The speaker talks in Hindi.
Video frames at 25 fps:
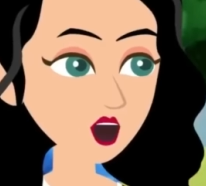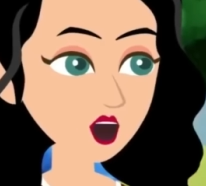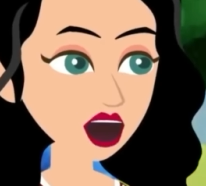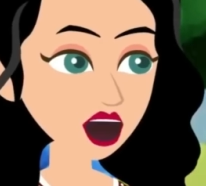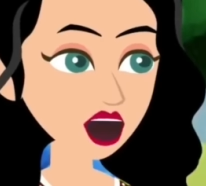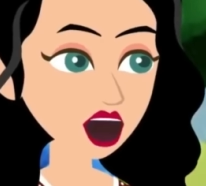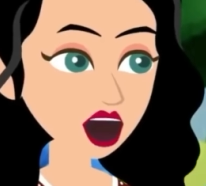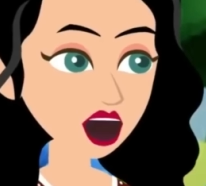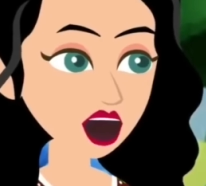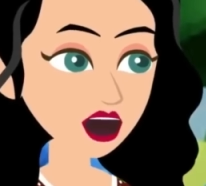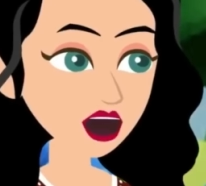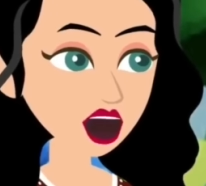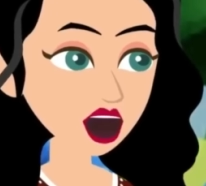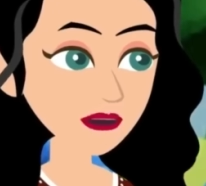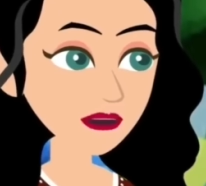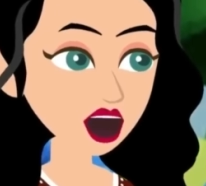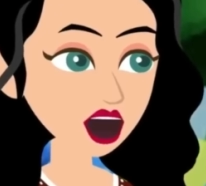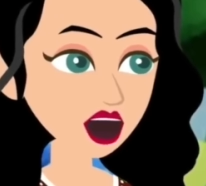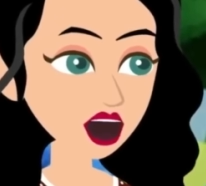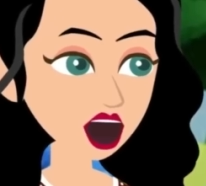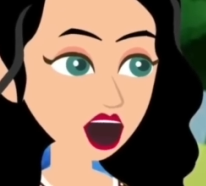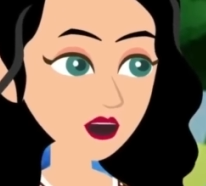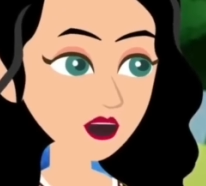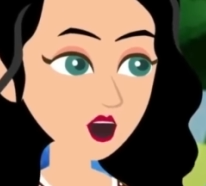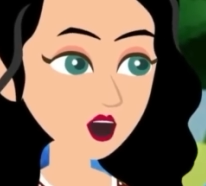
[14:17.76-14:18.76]
तुम्हारा
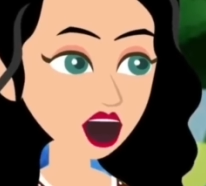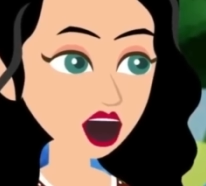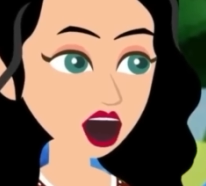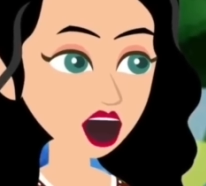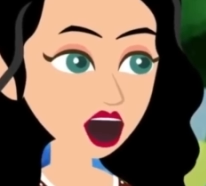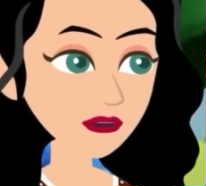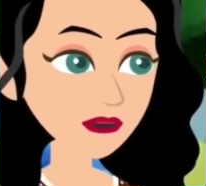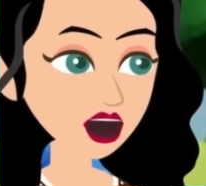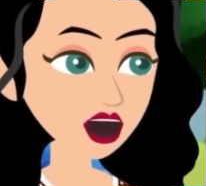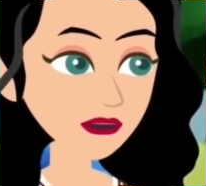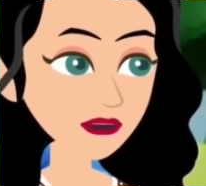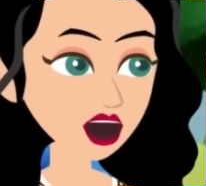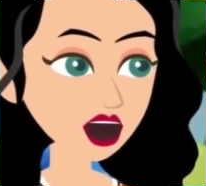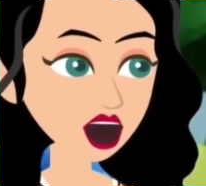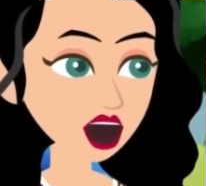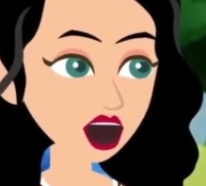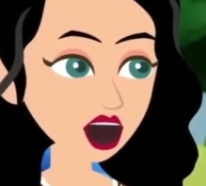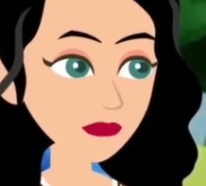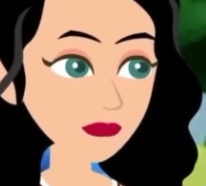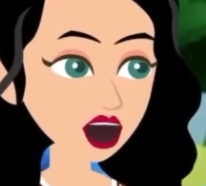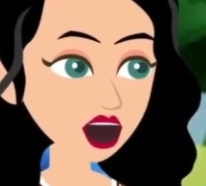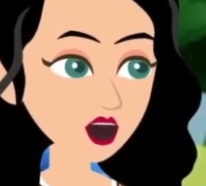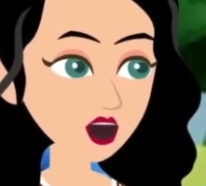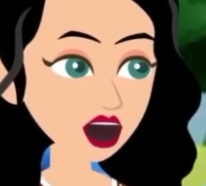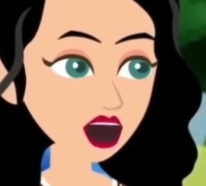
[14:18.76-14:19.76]
बहुत बहुत शुक्रिया
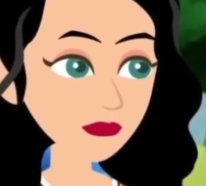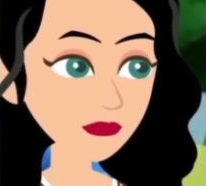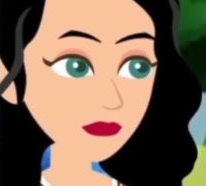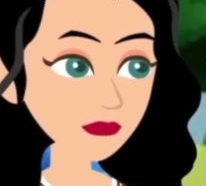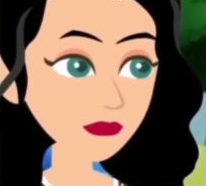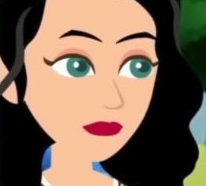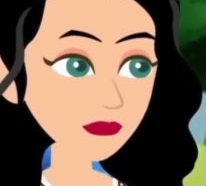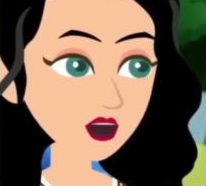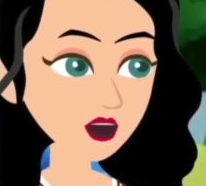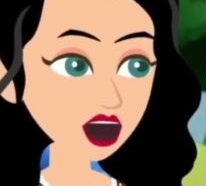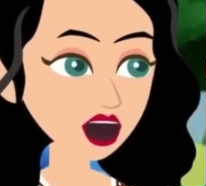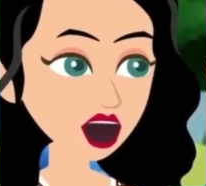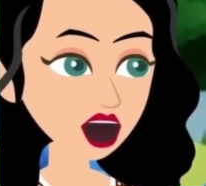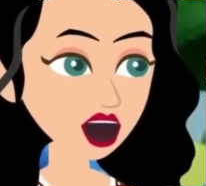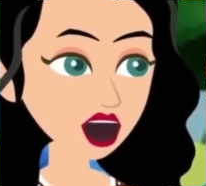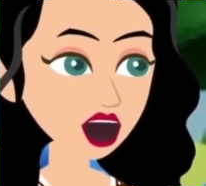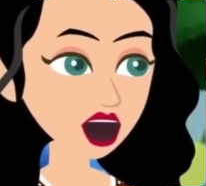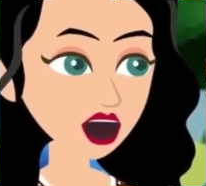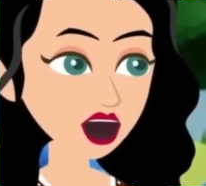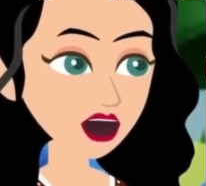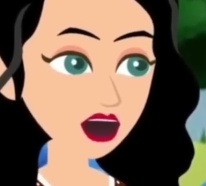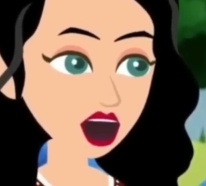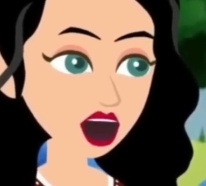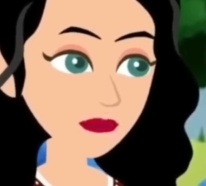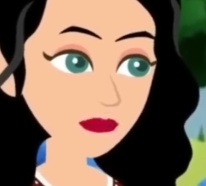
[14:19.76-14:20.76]
परी तुमने
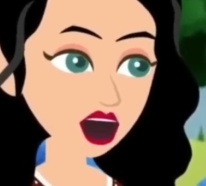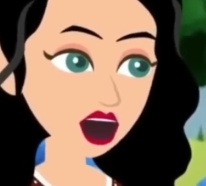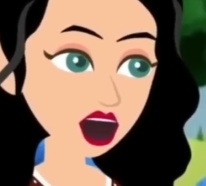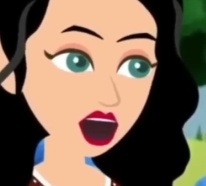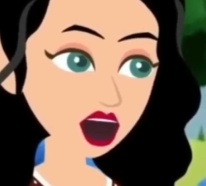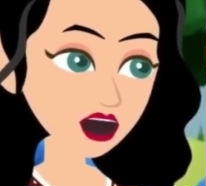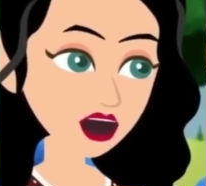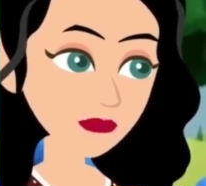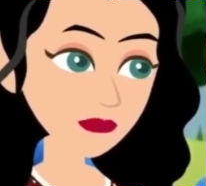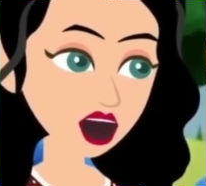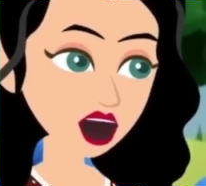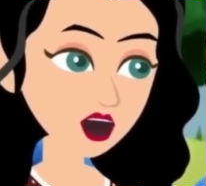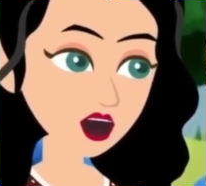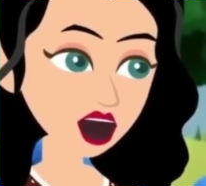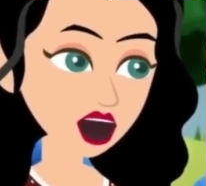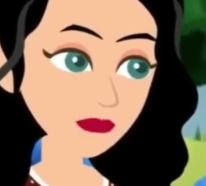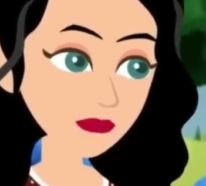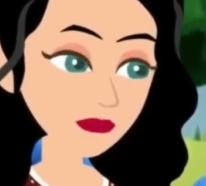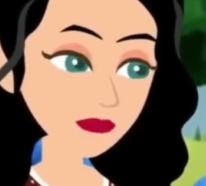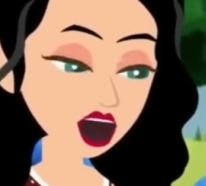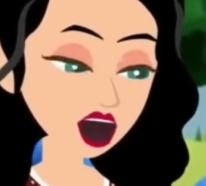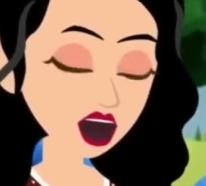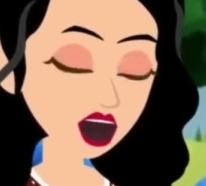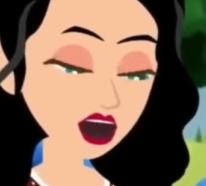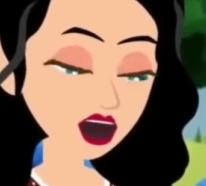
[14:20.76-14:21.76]
मेरी बहुत मदद
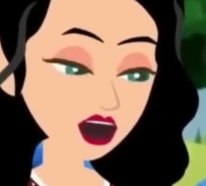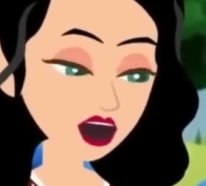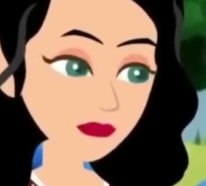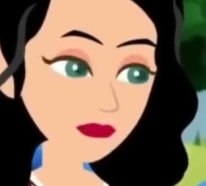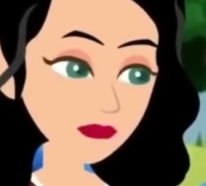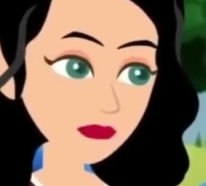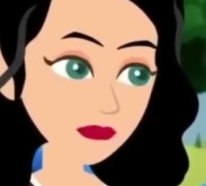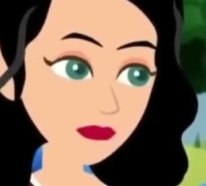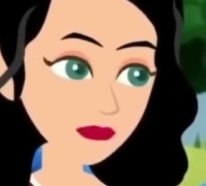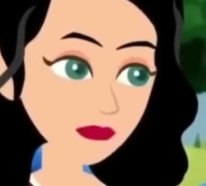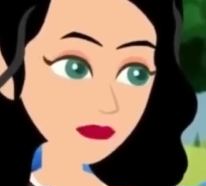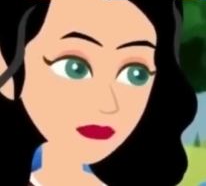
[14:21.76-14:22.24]
की है